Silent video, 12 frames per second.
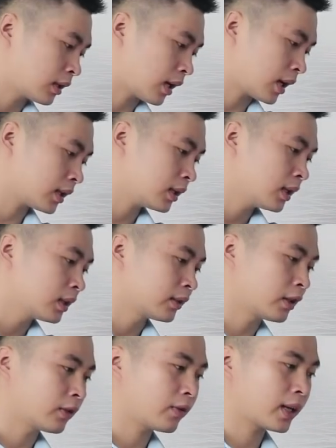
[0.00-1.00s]
đấy
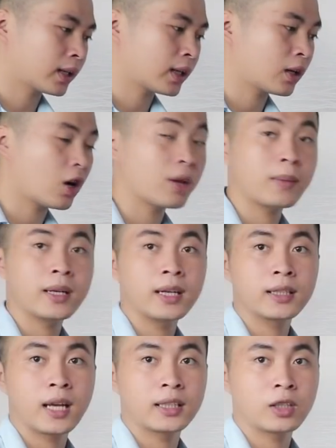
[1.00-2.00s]
thì về cái con màn
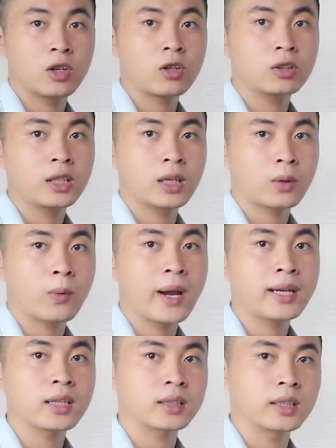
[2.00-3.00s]
hình này thì nó có thể
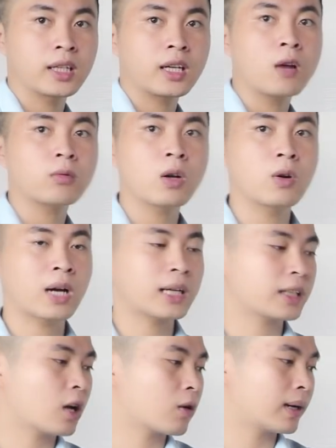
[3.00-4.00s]
quay được những cái góc độ
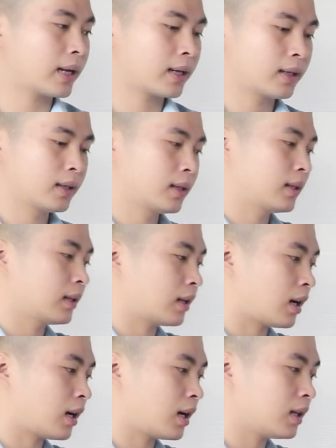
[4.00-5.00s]
khác nhau các bạn này
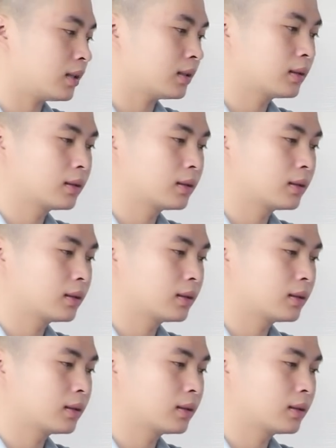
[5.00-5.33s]
đó